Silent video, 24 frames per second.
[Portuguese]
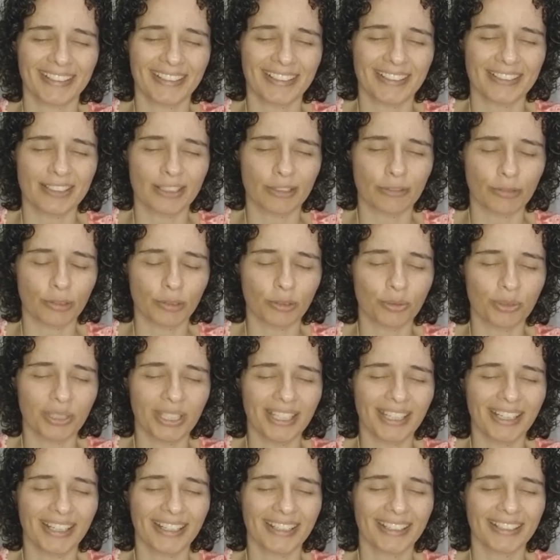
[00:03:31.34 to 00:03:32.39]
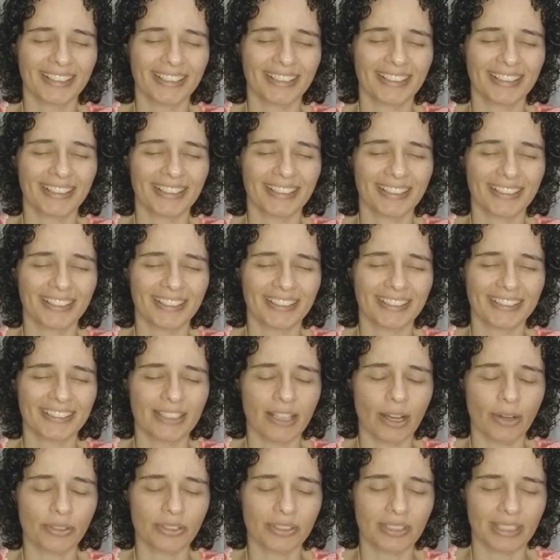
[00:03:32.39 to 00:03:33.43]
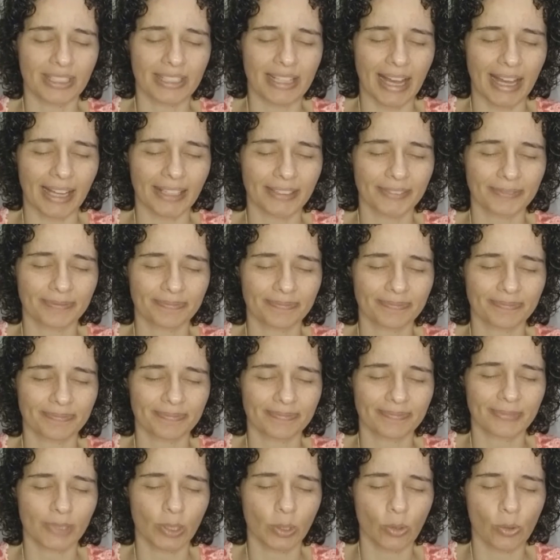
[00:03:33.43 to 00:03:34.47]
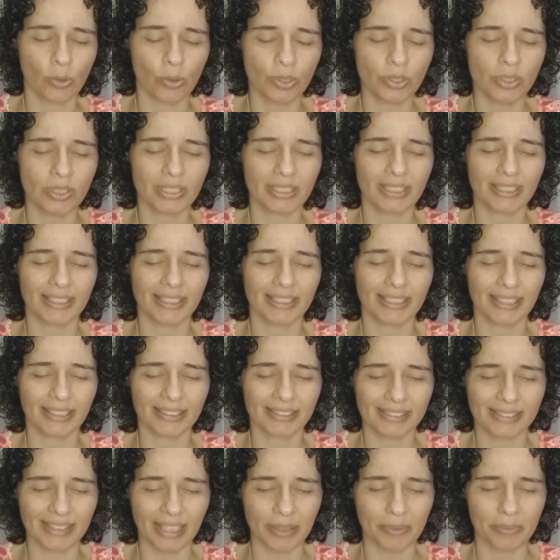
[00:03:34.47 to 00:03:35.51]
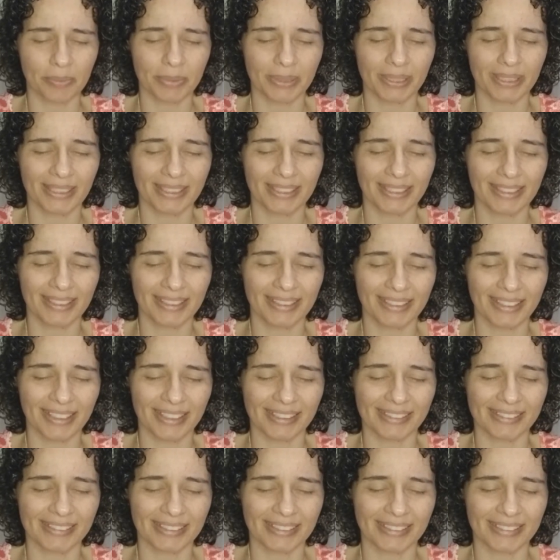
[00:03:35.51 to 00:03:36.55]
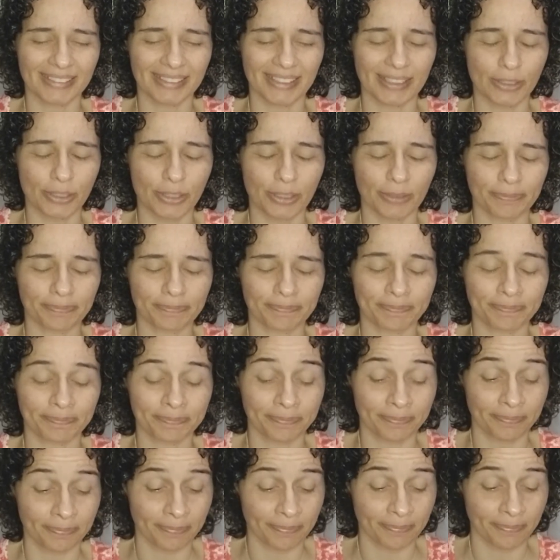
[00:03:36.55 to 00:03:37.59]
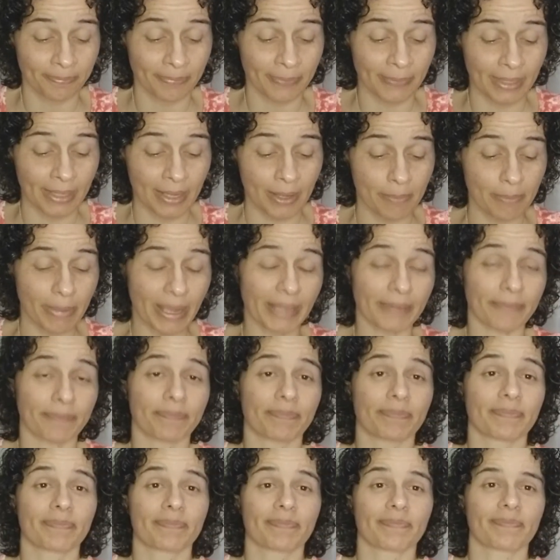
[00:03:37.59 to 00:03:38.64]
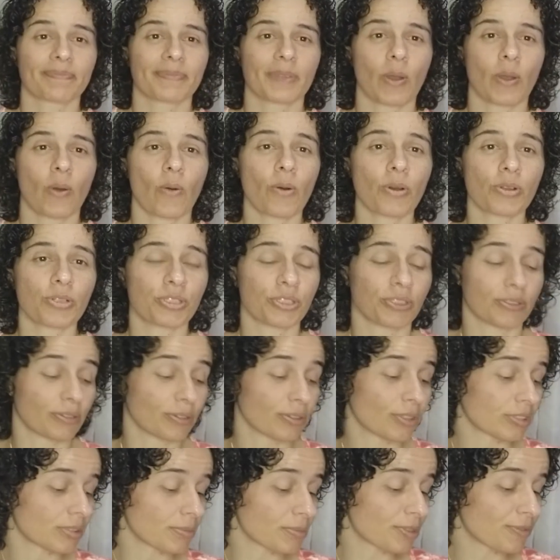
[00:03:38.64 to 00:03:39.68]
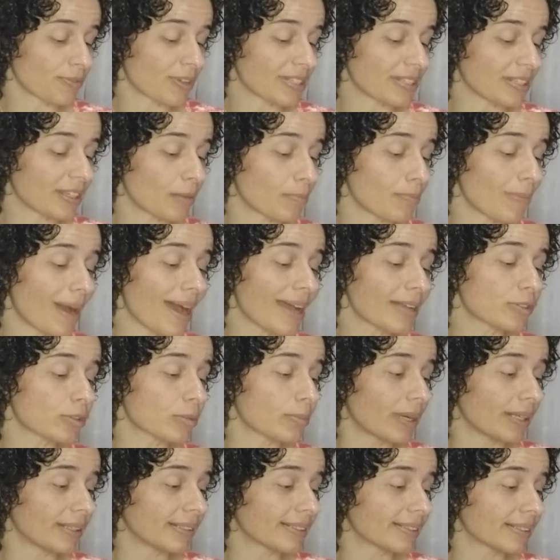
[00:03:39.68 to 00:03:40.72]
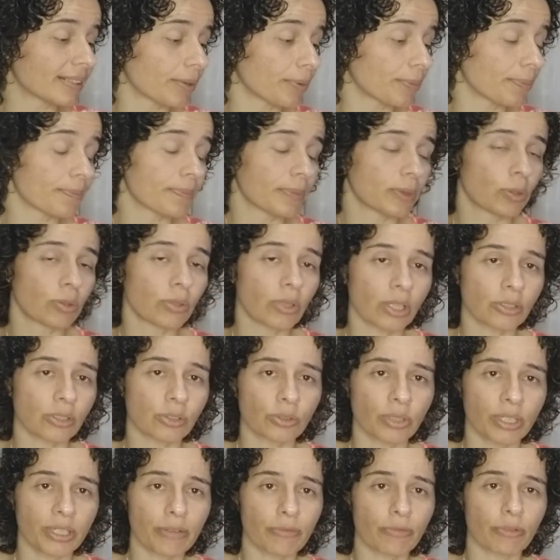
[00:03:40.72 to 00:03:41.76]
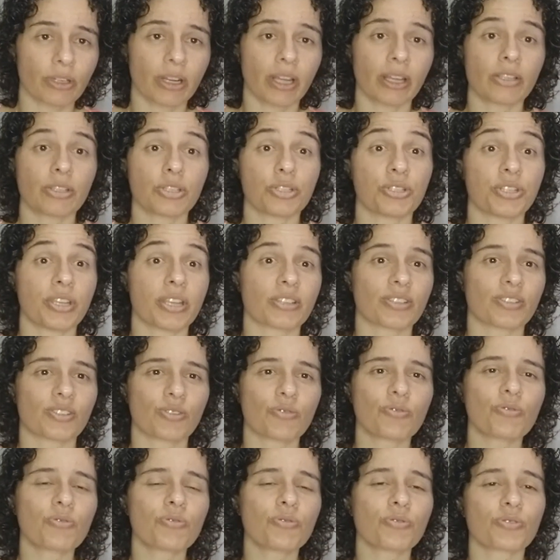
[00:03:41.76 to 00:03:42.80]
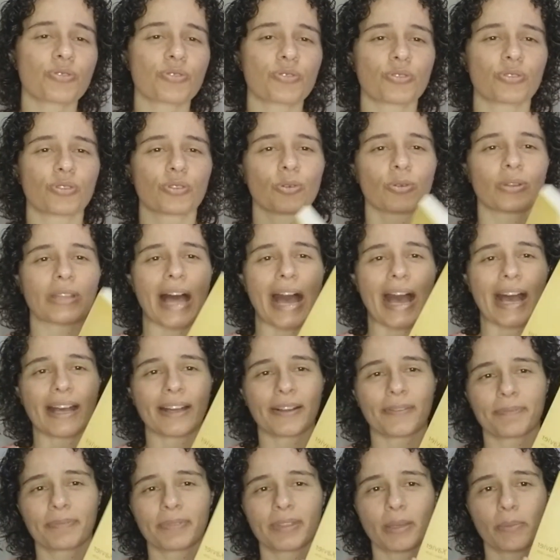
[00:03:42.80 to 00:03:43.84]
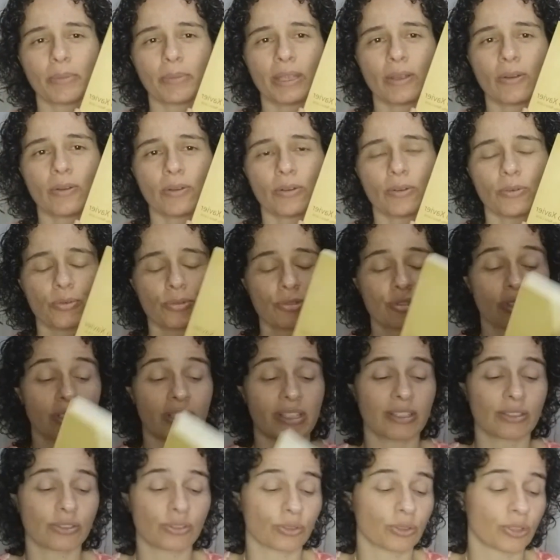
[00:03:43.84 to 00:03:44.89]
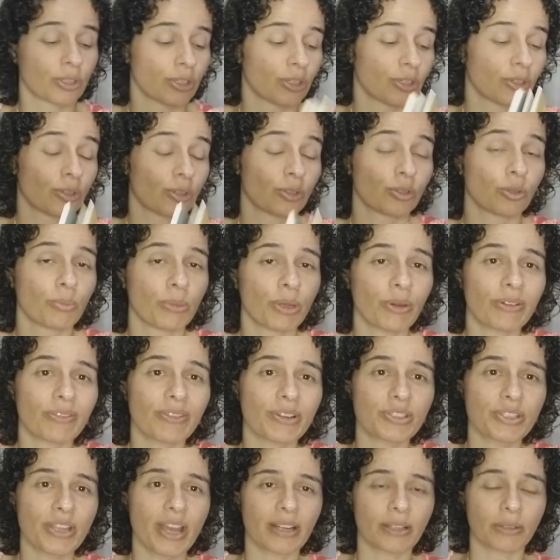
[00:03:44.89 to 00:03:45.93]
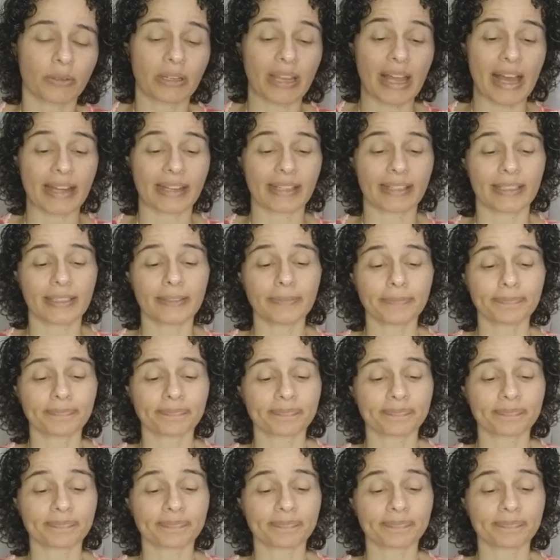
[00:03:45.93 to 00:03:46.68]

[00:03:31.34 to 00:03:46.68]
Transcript: de evoluir, de auxiliar hoje e sempre. Que assim seja. Bem, hoje nós vamos fazer mais uma lição do nosso livro, né? Jesus no Lar. Também utilizo no meu Evangelho no Lar aqui.